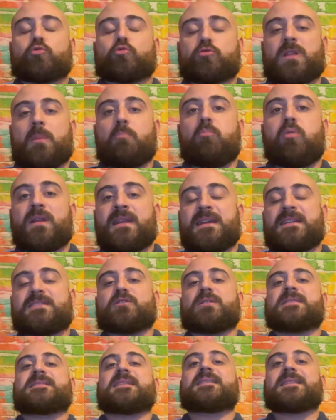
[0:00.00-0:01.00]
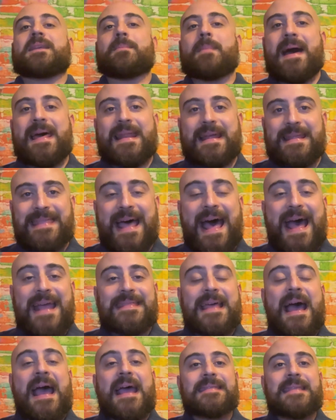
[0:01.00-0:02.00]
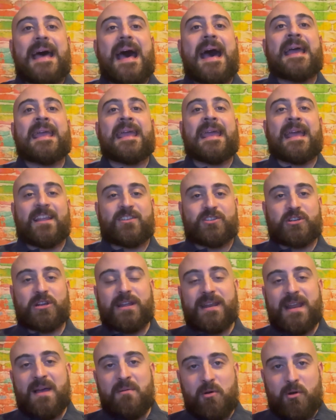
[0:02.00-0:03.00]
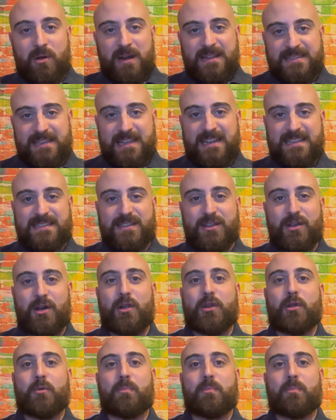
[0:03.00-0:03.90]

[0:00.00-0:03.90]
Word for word: tutti buon inizio di settimana. Dai, dai, dai, acceleriamo con le iscrizioni.